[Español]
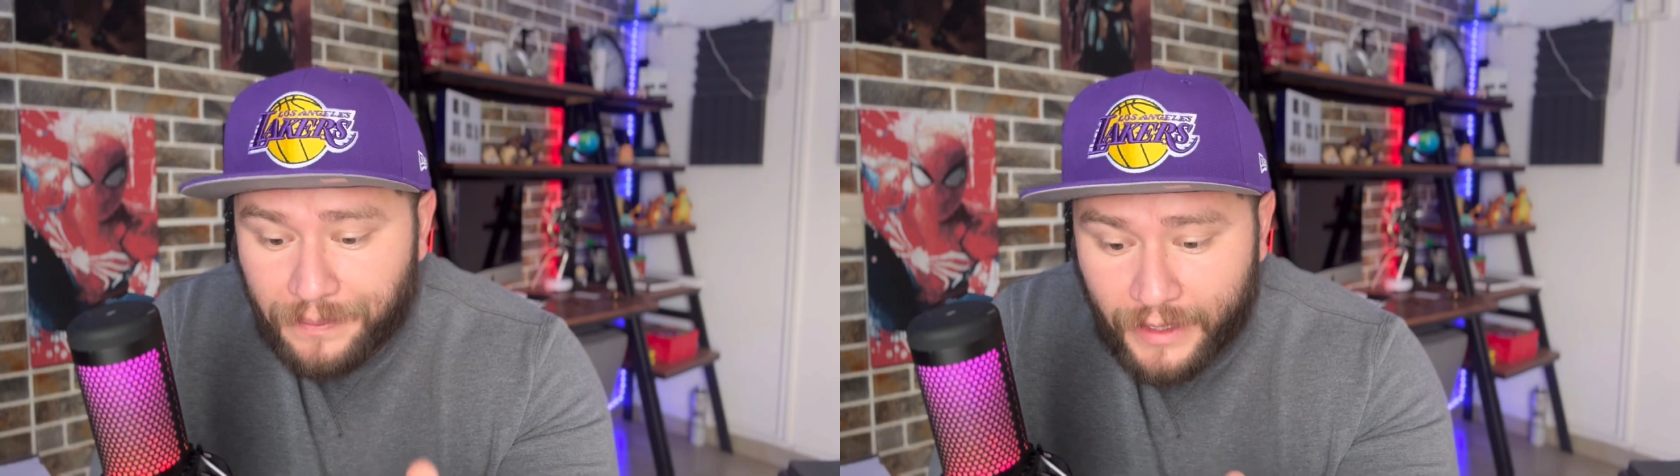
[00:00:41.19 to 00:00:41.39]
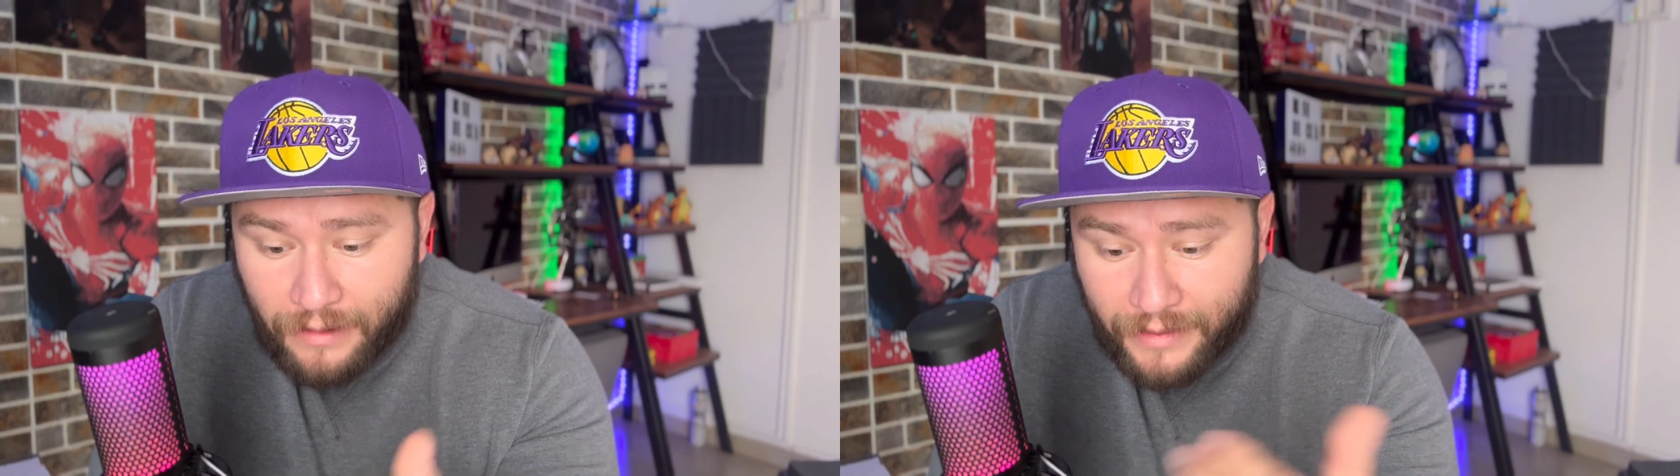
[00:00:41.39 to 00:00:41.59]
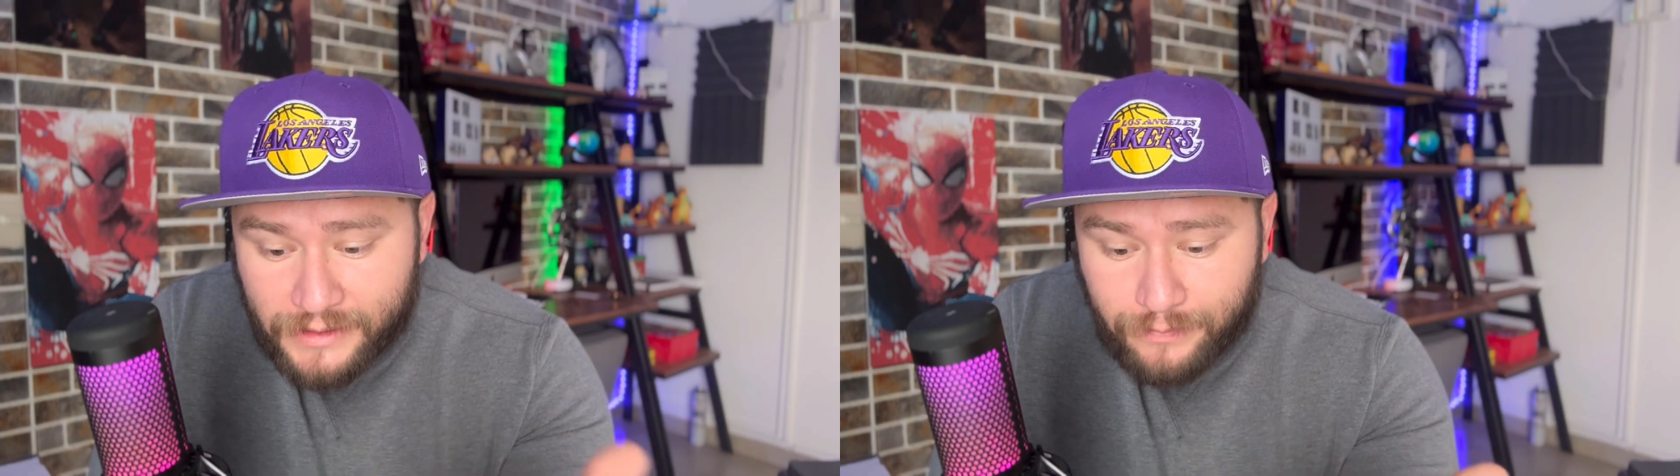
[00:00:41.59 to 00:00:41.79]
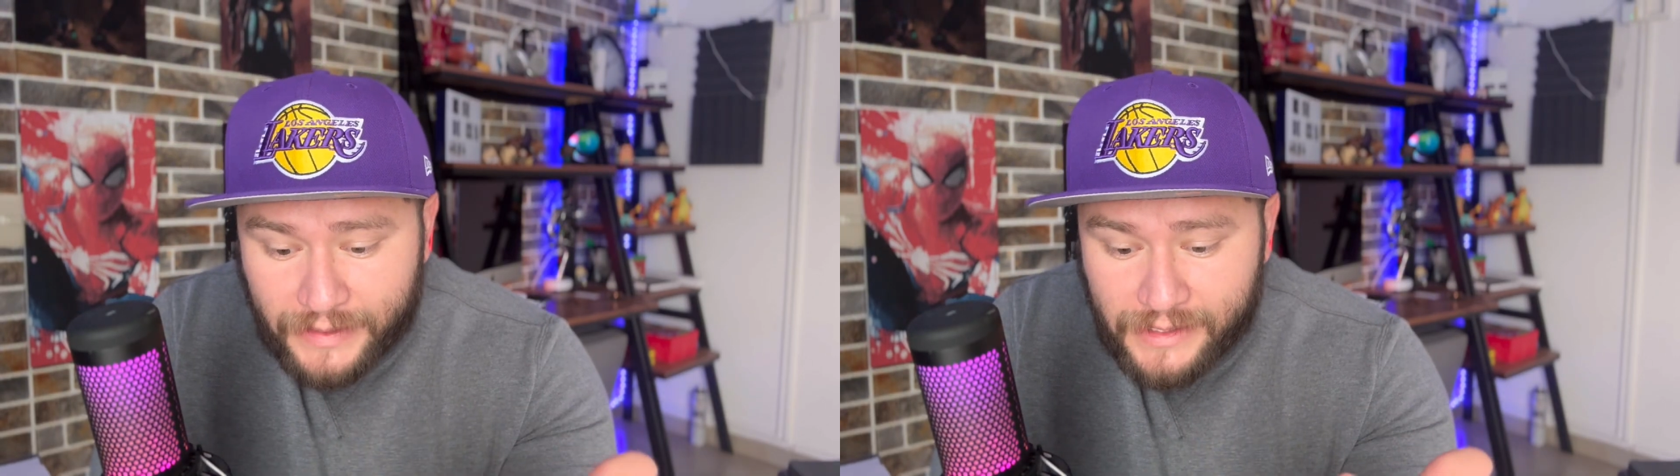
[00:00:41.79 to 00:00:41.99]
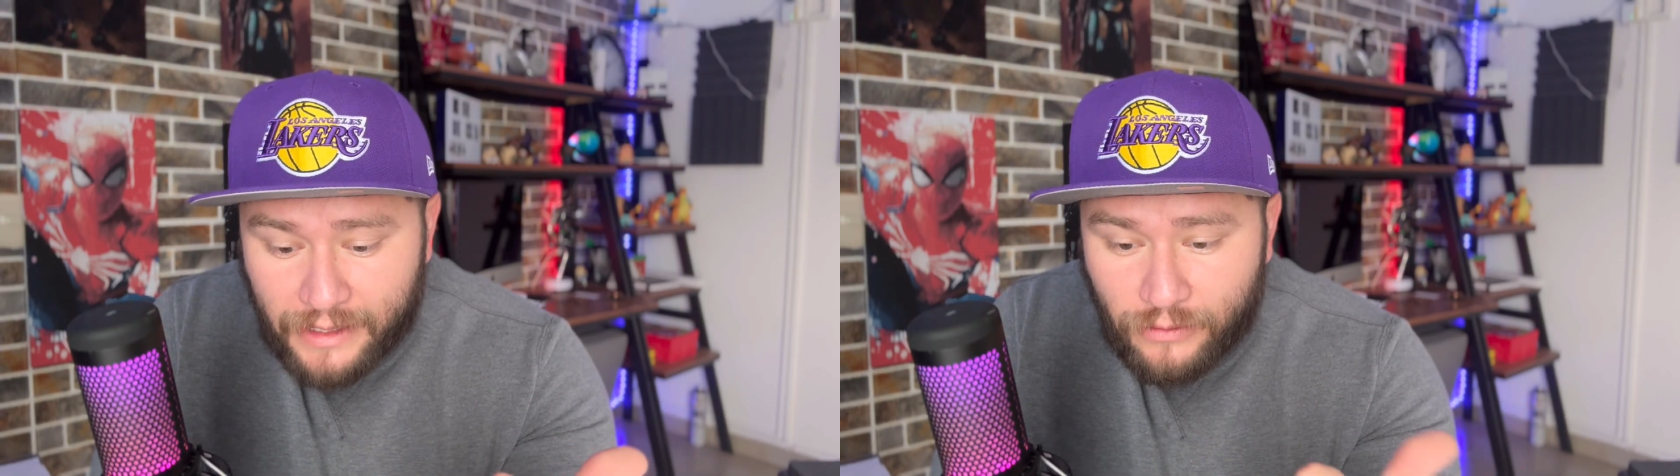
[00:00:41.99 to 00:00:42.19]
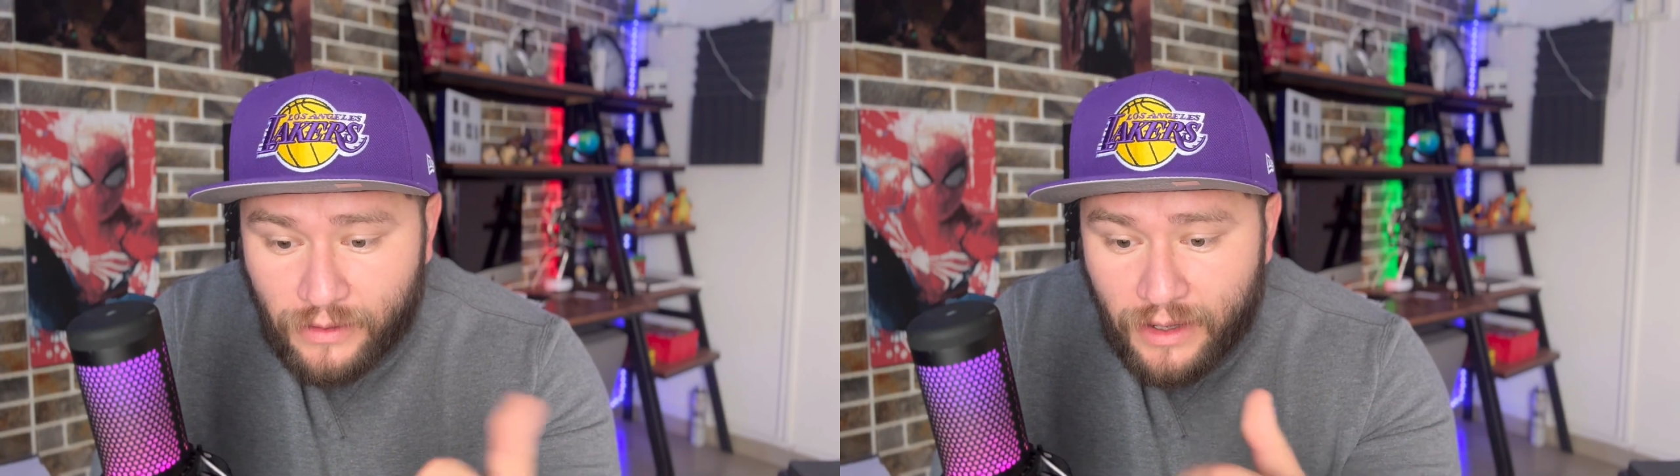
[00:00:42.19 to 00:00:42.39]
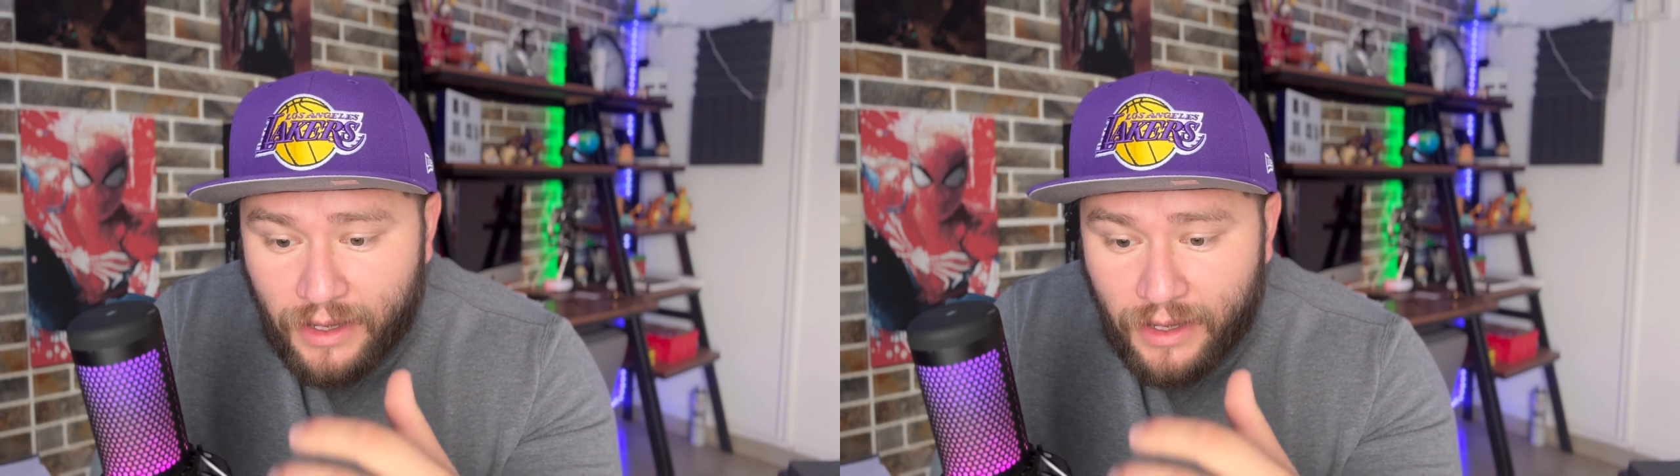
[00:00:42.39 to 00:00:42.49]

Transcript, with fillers: el mes pasado